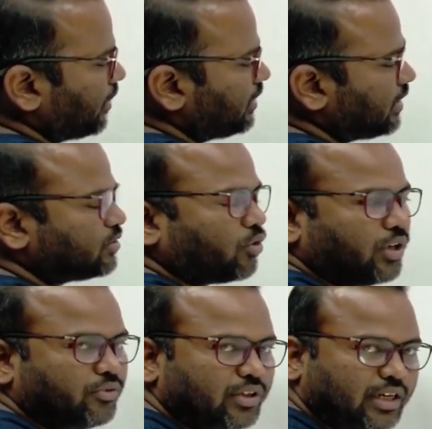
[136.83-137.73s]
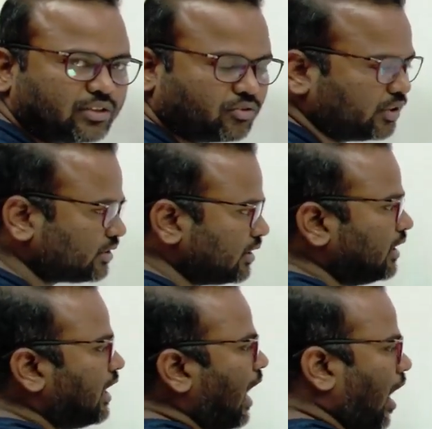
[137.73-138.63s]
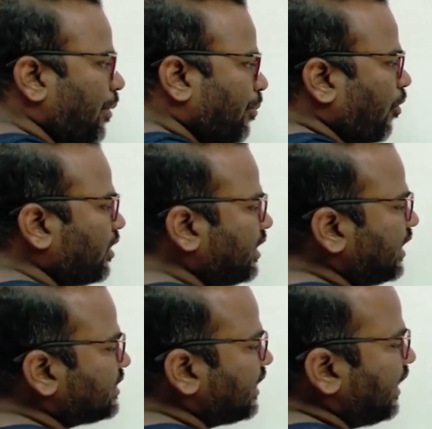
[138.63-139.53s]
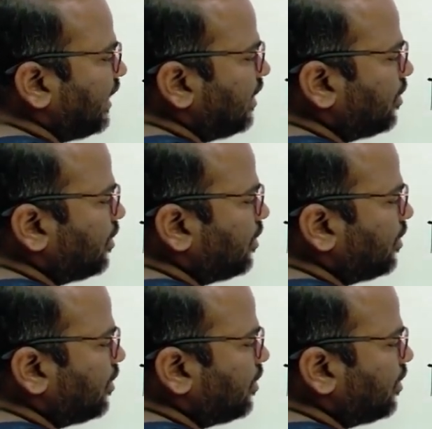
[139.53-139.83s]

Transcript: পারে তাহলে ছয় ইউনিট কাজ করেছে আবার পরের দিন এসে এ